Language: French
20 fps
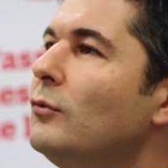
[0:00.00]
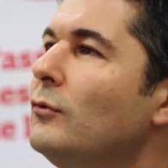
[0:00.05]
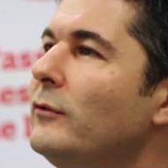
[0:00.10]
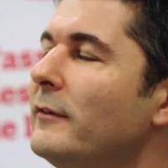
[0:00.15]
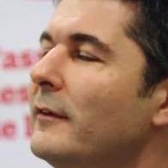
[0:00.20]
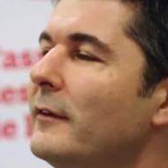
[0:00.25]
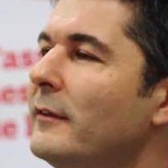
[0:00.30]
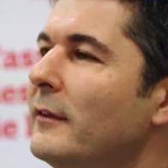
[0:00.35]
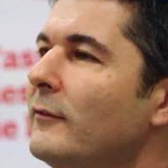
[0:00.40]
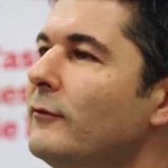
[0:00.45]

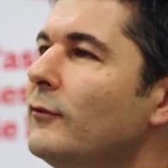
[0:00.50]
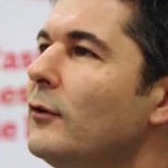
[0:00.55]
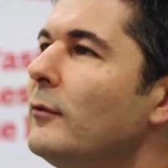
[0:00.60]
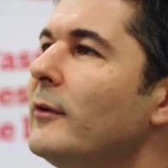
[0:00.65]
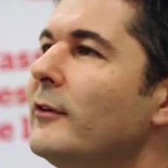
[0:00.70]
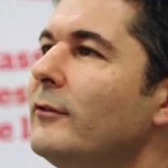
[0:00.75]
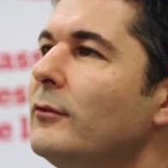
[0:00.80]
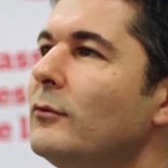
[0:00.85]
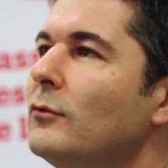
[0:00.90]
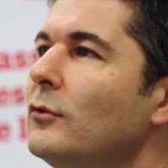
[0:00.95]
Toute cette
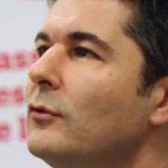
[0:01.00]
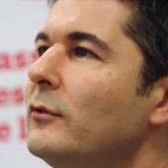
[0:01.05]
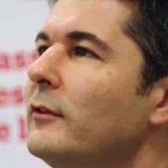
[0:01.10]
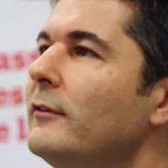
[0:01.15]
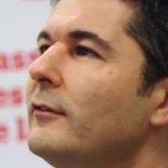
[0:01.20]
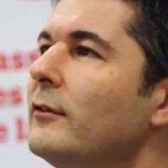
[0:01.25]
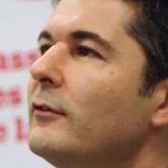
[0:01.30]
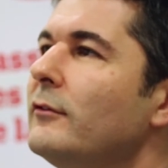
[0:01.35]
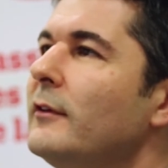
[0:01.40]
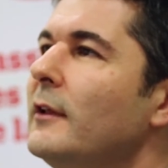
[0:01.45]
information de
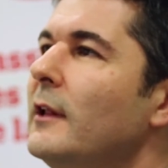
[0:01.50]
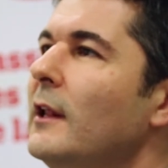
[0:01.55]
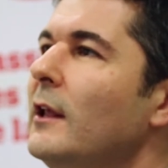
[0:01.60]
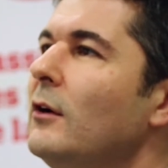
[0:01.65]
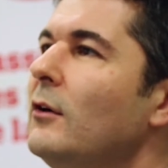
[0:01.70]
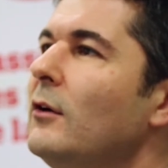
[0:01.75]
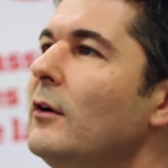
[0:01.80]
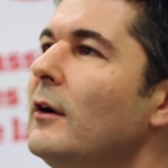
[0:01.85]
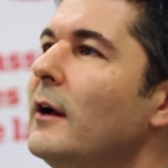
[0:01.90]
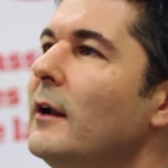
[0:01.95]
connaissance
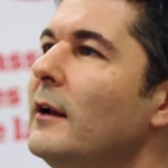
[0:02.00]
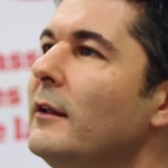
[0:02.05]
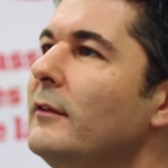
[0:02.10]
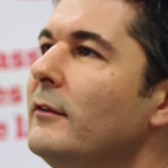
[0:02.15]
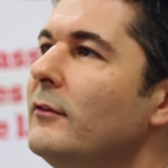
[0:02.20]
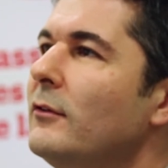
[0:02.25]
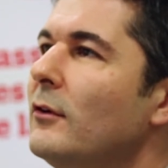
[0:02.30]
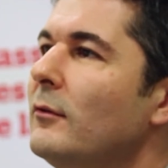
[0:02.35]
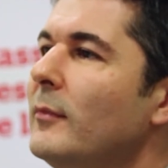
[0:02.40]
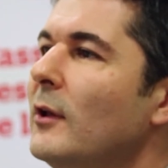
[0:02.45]
client, elle est
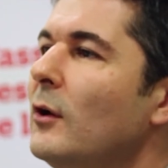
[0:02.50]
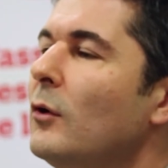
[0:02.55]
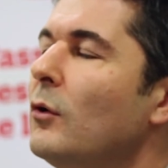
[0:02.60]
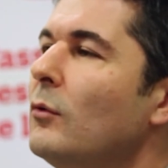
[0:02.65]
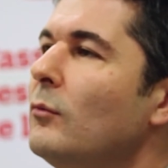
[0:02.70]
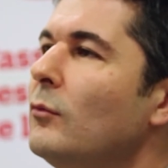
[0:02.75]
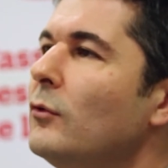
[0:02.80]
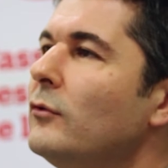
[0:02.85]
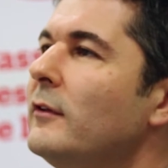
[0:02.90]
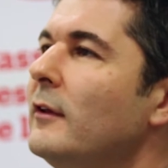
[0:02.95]
désormais
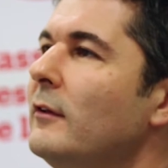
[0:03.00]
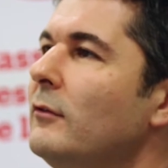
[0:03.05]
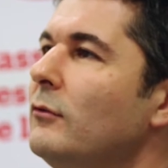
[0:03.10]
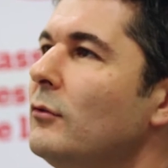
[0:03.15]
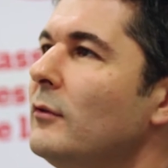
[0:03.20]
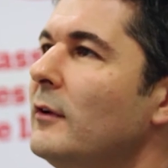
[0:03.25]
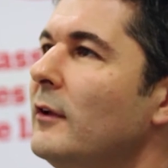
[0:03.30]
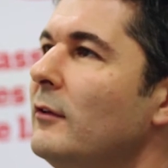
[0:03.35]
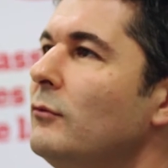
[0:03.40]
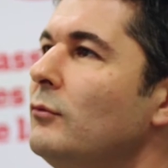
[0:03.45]
remontée
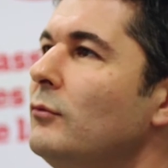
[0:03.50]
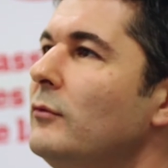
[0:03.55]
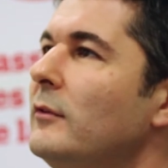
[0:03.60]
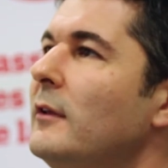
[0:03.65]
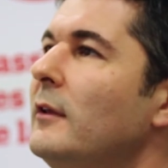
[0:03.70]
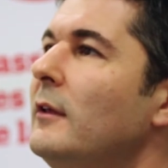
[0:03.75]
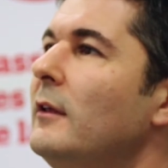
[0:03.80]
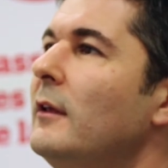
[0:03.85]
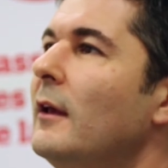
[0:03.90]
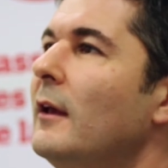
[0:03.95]
sur les
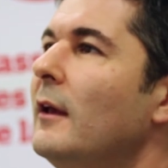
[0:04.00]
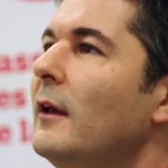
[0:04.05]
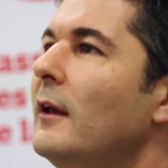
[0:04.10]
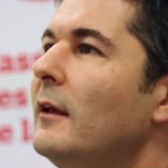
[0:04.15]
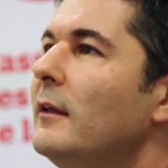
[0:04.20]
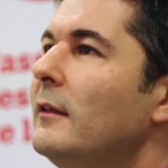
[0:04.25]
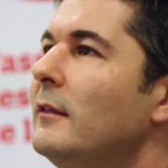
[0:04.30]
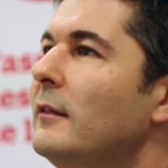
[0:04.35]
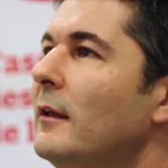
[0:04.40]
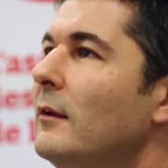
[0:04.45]
outils
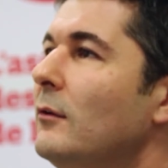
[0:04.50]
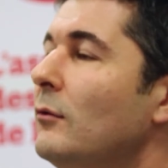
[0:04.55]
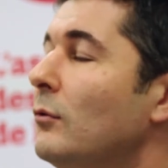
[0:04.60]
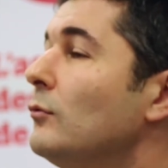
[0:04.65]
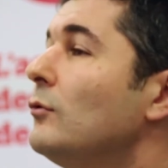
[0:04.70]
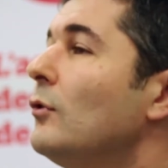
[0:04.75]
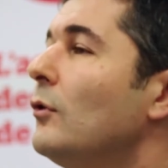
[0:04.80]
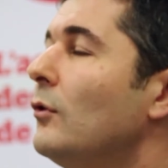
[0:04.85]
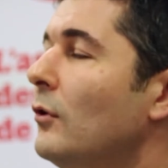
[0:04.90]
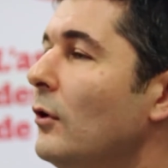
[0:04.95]
des
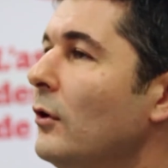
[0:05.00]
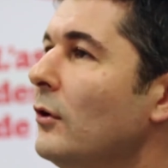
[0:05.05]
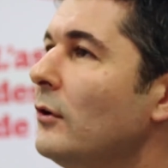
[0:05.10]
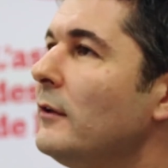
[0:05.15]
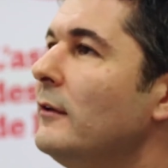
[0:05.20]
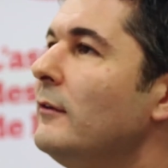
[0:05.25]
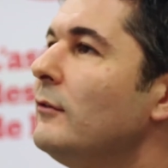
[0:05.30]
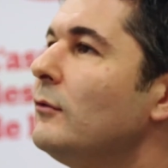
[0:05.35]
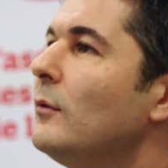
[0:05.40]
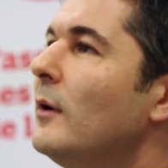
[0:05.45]

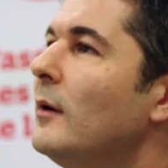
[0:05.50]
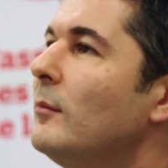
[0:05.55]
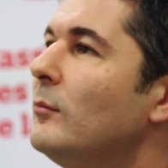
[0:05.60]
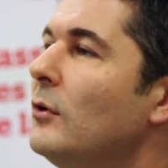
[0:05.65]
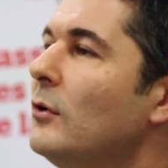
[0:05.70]
contrôleurs qui sont à